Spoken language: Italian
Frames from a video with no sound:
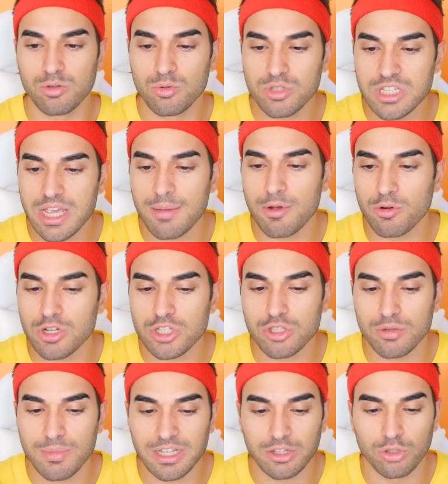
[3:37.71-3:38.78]
Usiamo
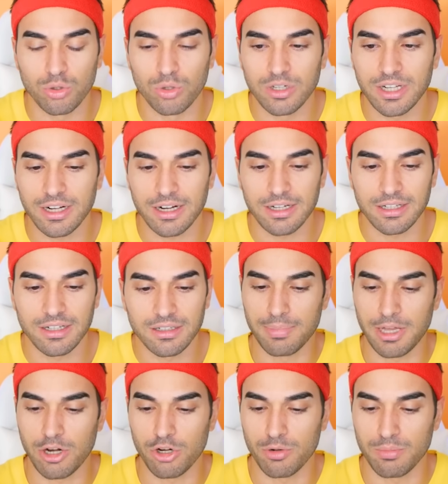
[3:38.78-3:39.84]
questo mattone, raga.
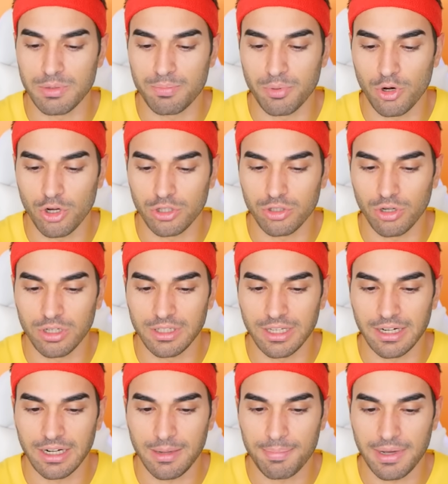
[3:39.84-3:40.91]
Però non mi puoi
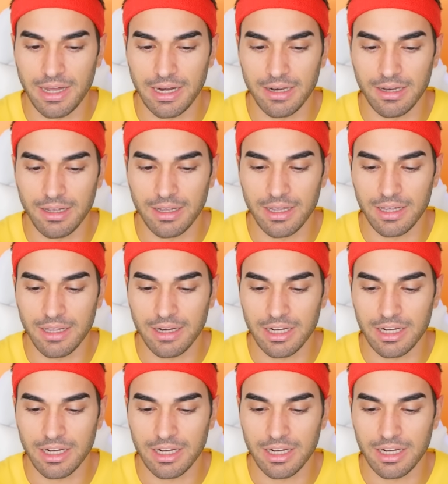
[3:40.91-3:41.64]
togliere la palla, eh.